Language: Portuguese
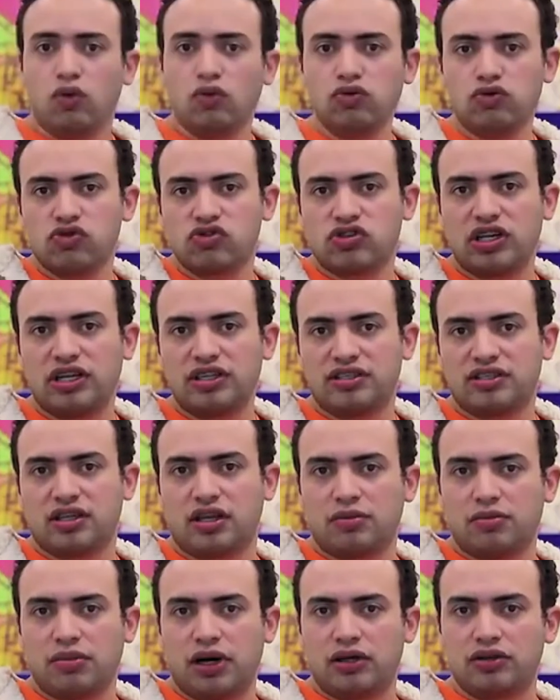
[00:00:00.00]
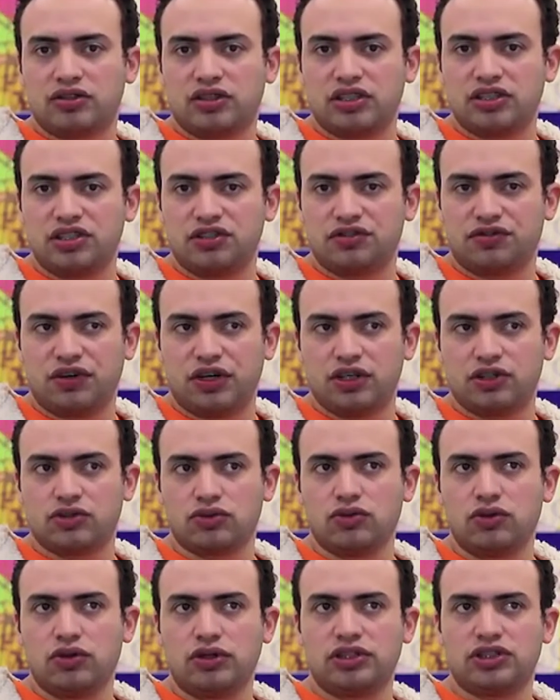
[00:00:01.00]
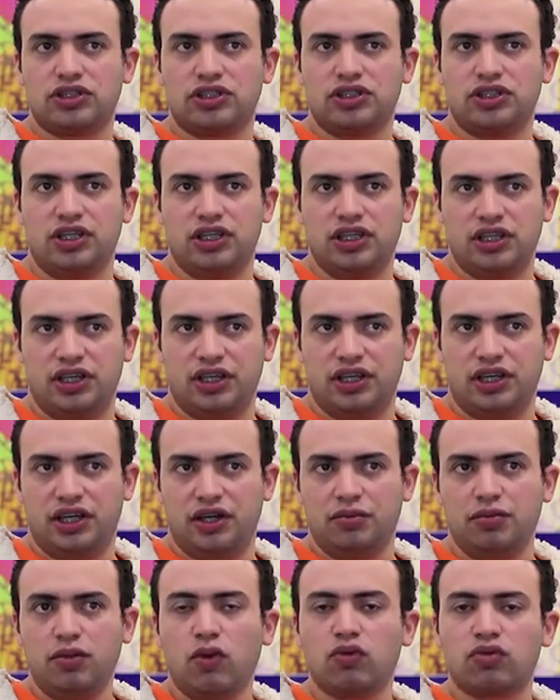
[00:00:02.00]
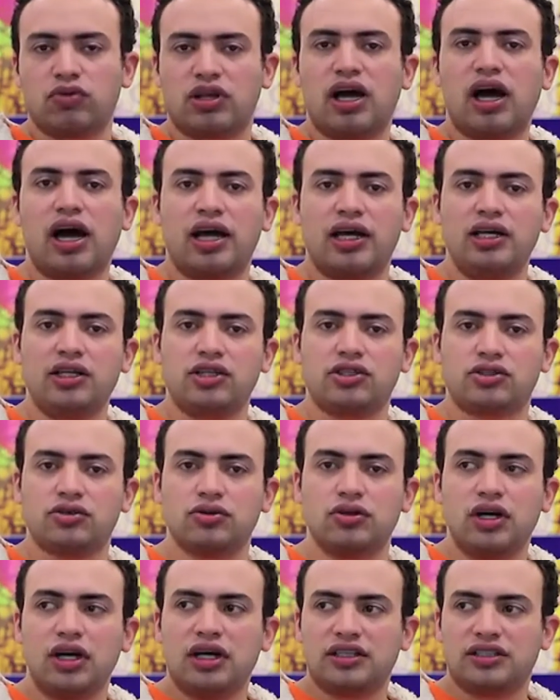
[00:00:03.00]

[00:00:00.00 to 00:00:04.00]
Um dos grandes trabalhos que a gente faz hoje e, e, e montar isso,